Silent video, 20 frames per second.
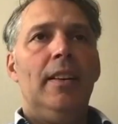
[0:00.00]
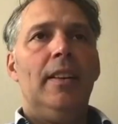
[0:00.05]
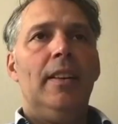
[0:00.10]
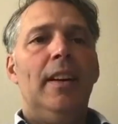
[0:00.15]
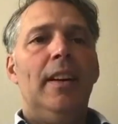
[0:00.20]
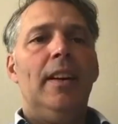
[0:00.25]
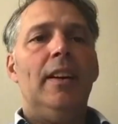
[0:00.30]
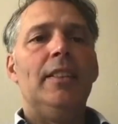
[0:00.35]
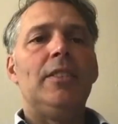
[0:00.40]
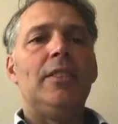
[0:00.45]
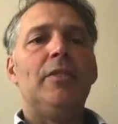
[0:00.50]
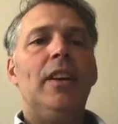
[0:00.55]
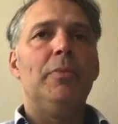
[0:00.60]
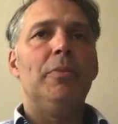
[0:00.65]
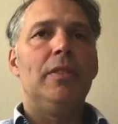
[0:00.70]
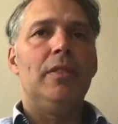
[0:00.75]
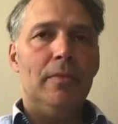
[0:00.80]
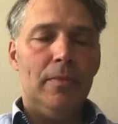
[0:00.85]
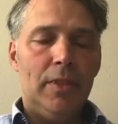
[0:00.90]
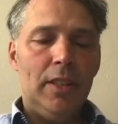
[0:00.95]
haben mit
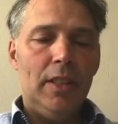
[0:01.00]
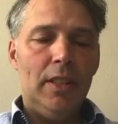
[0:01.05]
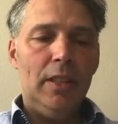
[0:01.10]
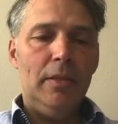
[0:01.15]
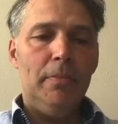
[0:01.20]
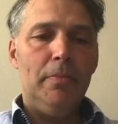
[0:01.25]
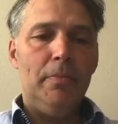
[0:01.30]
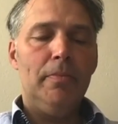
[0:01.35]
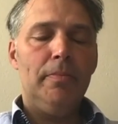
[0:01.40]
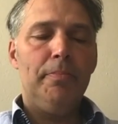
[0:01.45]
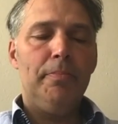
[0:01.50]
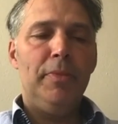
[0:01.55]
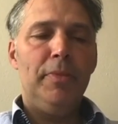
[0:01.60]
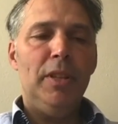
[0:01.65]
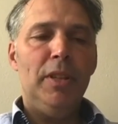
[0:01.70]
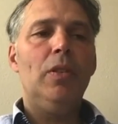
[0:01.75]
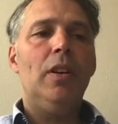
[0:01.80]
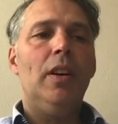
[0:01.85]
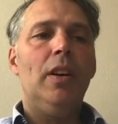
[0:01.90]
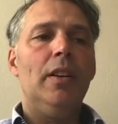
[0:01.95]
sieben
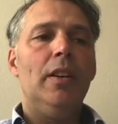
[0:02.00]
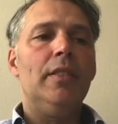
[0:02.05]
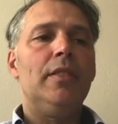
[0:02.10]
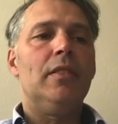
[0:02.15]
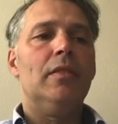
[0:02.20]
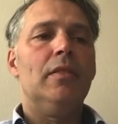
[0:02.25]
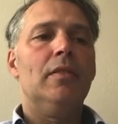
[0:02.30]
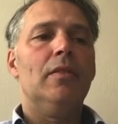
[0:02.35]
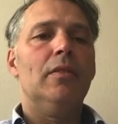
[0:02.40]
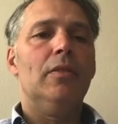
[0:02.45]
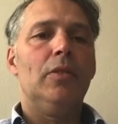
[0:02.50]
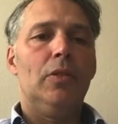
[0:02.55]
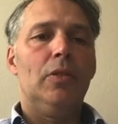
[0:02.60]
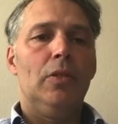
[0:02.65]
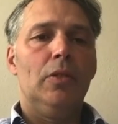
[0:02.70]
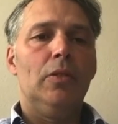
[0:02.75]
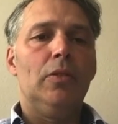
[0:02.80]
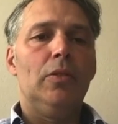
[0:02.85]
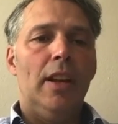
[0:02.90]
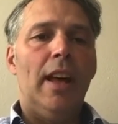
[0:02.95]
Biogas
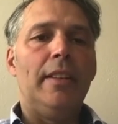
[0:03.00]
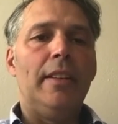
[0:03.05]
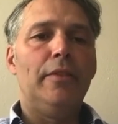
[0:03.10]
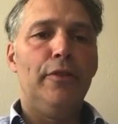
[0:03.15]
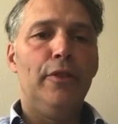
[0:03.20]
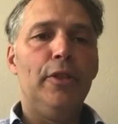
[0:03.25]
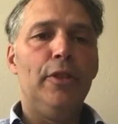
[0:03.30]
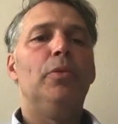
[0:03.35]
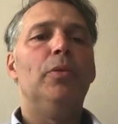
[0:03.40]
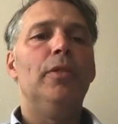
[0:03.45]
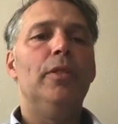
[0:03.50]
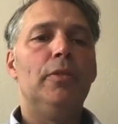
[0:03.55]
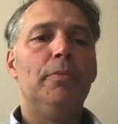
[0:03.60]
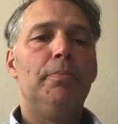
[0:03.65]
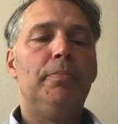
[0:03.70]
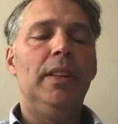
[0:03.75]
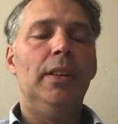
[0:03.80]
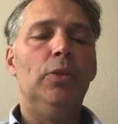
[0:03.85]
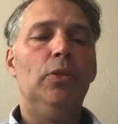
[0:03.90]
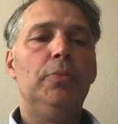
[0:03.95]
Landwirten haben wir ein
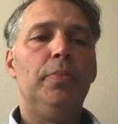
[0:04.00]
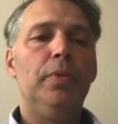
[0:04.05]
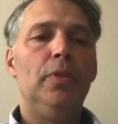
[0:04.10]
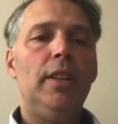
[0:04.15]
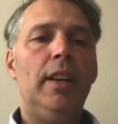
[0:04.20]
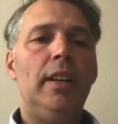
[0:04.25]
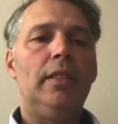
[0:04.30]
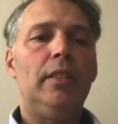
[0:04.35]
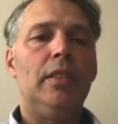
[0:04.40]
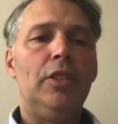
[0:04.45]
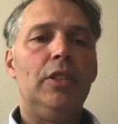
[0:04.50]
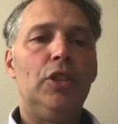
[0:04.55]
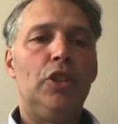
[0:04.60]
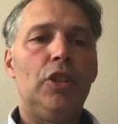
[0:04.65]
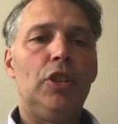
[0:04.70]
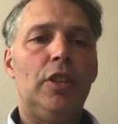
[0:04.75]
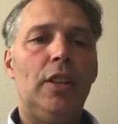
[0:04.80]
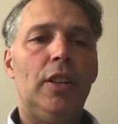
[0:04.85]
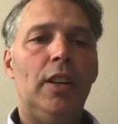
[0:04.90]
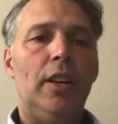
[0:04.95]
Pilotprojekt
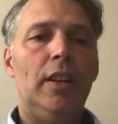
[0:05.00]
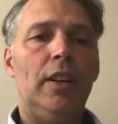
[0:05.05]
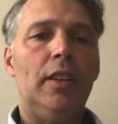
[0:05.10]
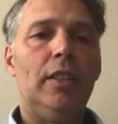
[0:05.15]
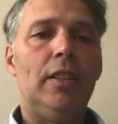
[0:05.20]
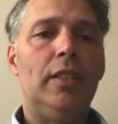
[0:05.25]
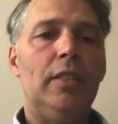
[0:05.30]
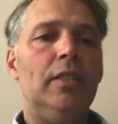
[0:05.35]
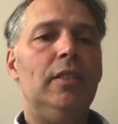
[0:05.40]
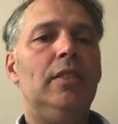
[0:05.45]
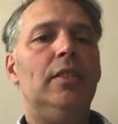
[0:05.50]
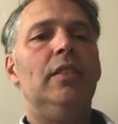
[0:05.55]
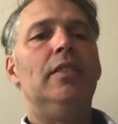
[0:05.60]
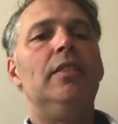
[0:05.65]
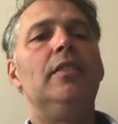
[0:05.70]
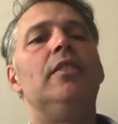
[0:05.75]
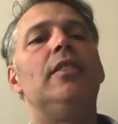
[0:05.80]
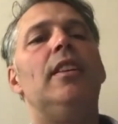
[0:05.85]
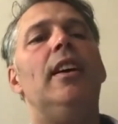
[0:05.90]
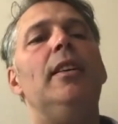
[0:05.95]
gestartet. Das ist
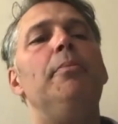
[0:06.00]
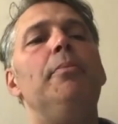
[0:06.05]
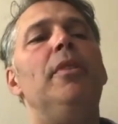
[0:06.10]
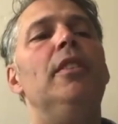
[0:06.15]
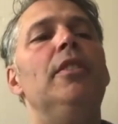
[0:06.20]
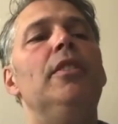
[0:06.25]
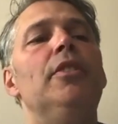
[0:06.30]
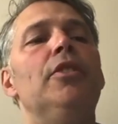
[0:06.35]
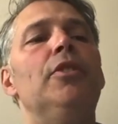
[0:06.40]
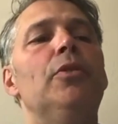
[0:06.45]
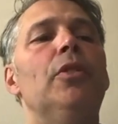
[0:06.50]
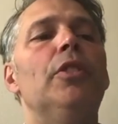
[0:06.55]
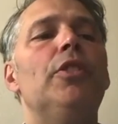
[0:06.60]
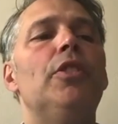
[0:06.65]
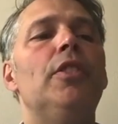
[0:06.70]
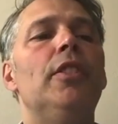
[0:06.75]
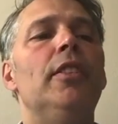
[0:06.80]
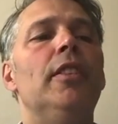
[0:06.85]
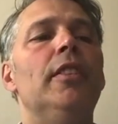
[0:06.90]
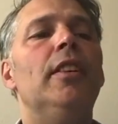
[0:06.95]
einmalig in Deutschland,
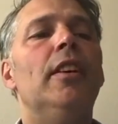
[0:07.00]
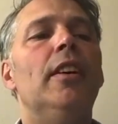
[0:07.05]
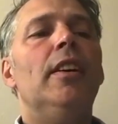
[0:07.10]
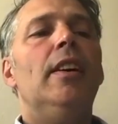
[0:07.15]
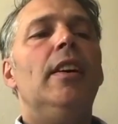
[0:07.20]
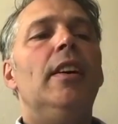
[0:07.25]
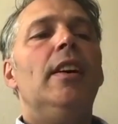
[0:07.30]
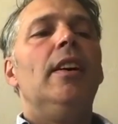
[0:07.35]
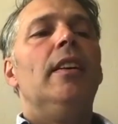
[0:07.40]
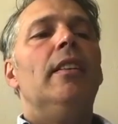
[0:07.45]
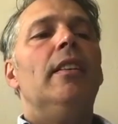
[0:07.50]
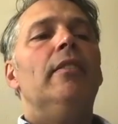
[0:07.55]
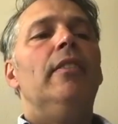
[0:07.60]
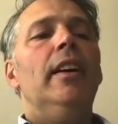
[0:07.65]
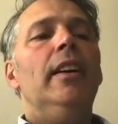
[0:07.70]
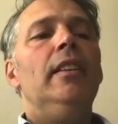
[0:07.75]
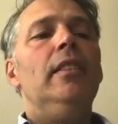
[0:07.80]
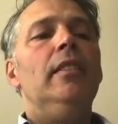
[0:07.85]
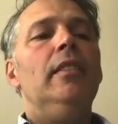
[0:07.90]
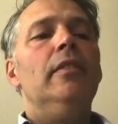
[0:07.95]
weil wenn die
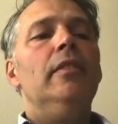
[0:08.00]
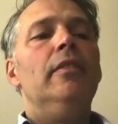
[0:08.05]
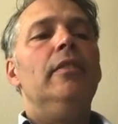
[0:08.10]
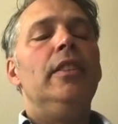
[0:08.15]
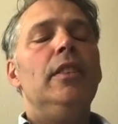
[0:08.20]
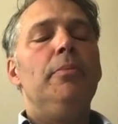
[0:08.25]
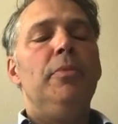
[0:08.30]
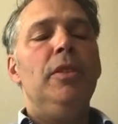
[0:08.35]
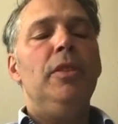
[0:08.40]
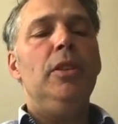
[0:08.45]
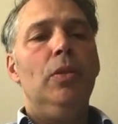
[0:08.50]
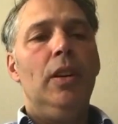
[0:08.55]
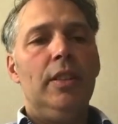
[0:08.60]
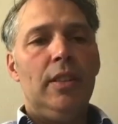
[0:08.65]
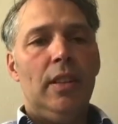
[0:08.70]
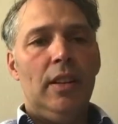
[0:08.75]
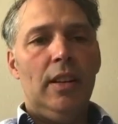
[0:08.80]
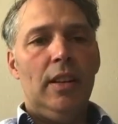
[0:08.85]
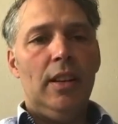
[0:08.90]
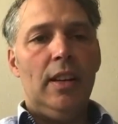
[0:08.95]
Biogasanlagen aus dem